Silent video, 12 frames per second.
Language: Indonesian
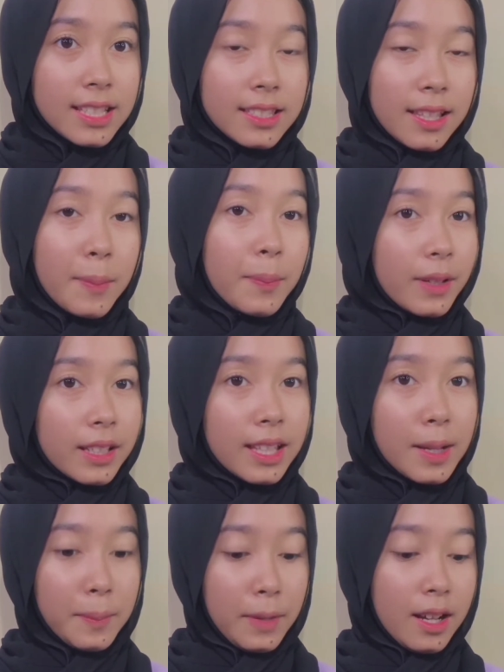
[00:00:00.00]
Step
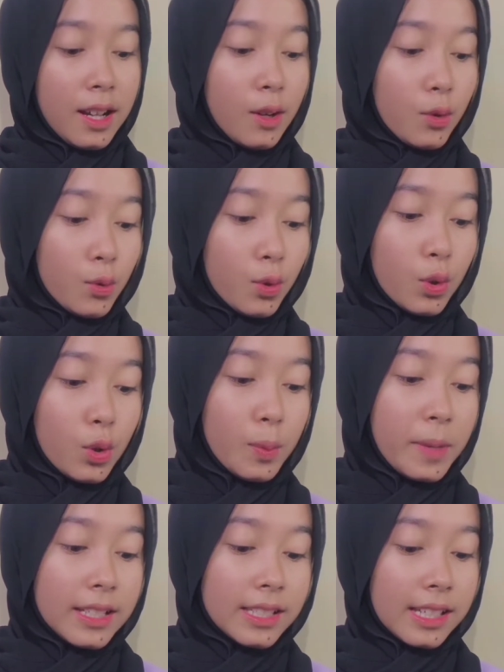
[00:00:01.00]
pertama aku
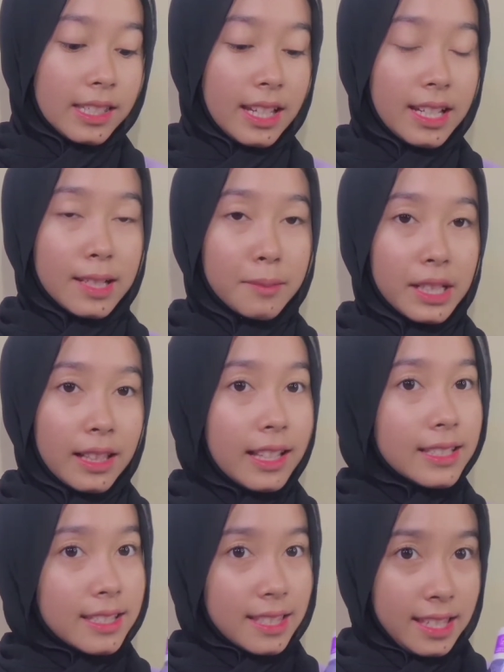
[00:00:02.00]
biasanya double
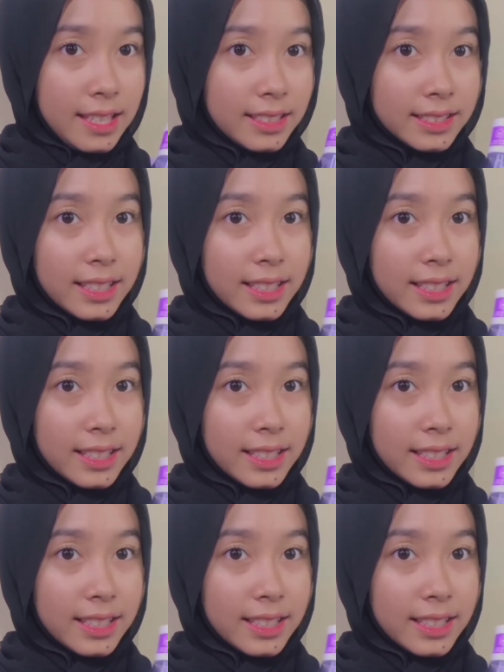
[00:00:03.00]
cleansing.